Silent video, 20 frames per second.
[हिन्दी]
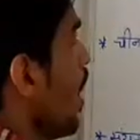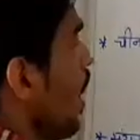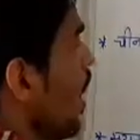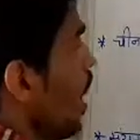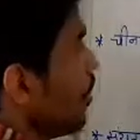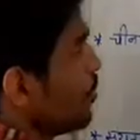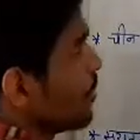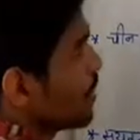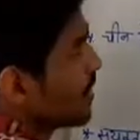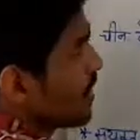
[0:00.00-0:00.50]

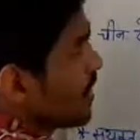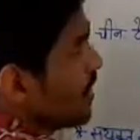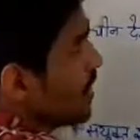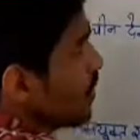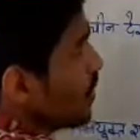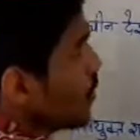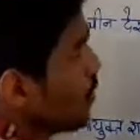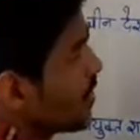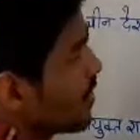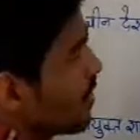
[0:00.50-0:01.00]
अब इसके
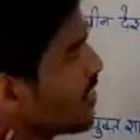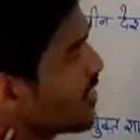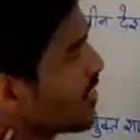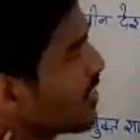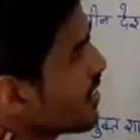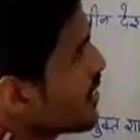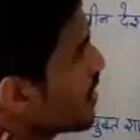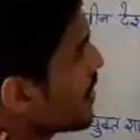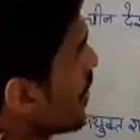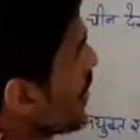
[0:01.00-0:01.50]
अंदर जो
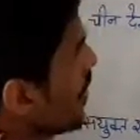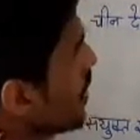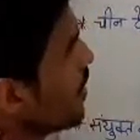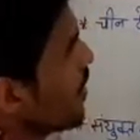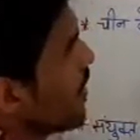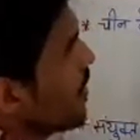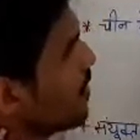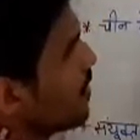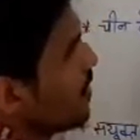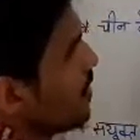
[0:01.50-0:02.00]
स्टेटिक जी क्या है
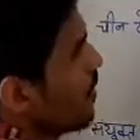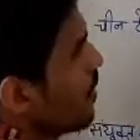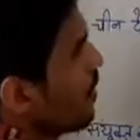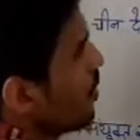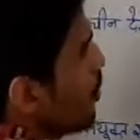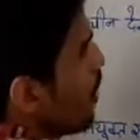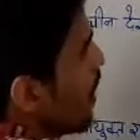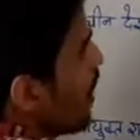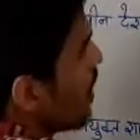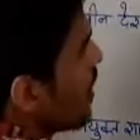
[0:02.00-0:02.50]

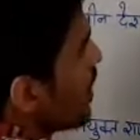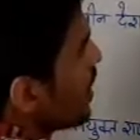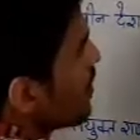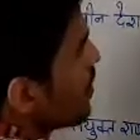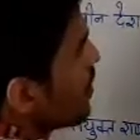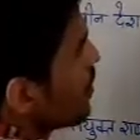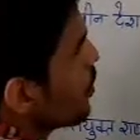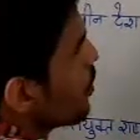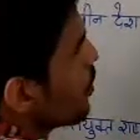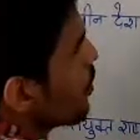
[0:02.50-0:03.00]
महाराष्ट्र
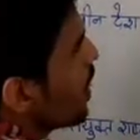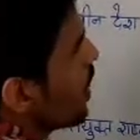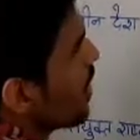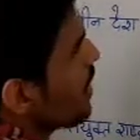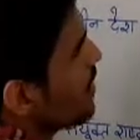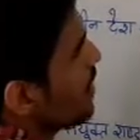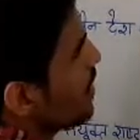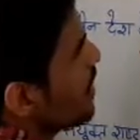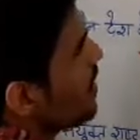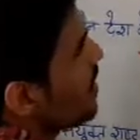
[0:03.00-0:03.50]
की जो
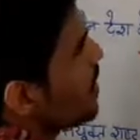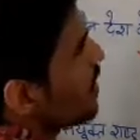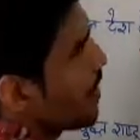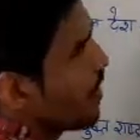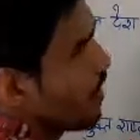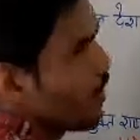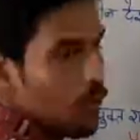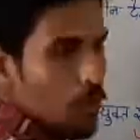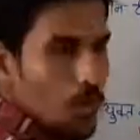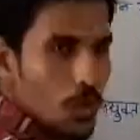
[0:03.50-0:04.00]
राजधानी
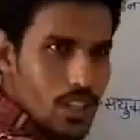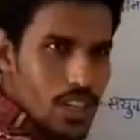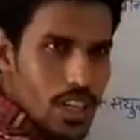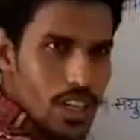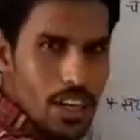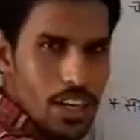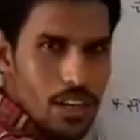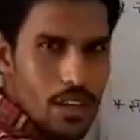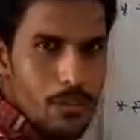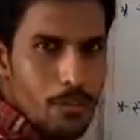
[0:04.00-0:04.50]
है वो
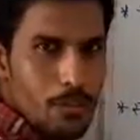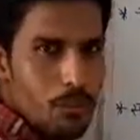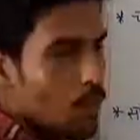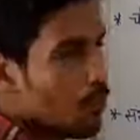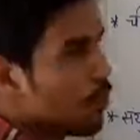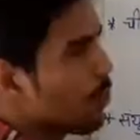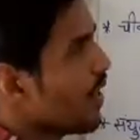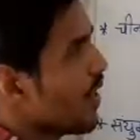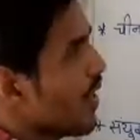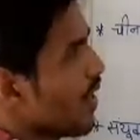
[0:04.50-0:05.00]
क्या है
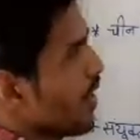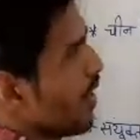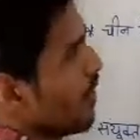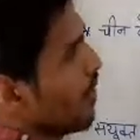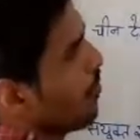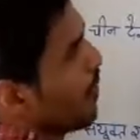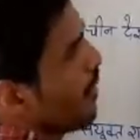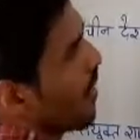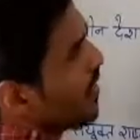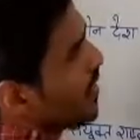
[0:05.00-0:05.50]
मुंबई है
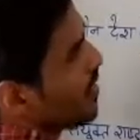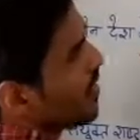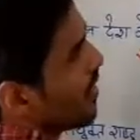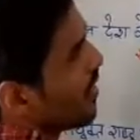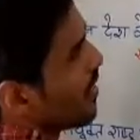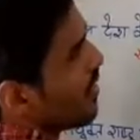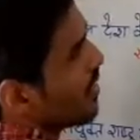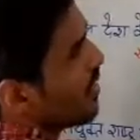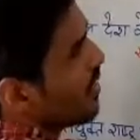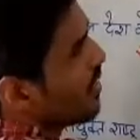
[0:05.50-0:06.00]
महाराष्ट्र की
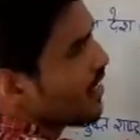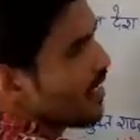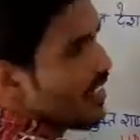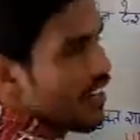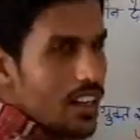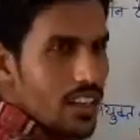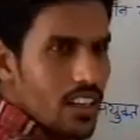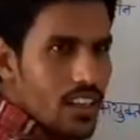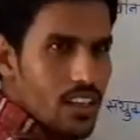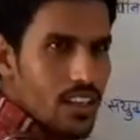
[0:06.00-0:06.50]
राजधानी
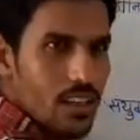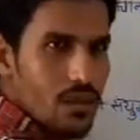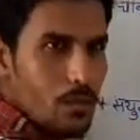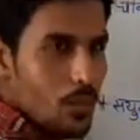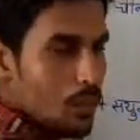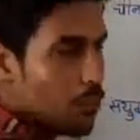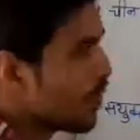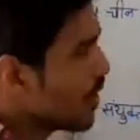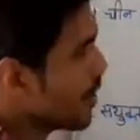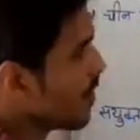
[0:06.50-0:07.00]
क्या है
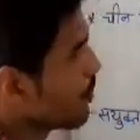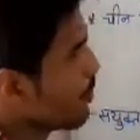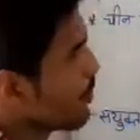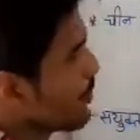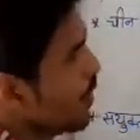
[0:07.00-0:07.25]
मुंबई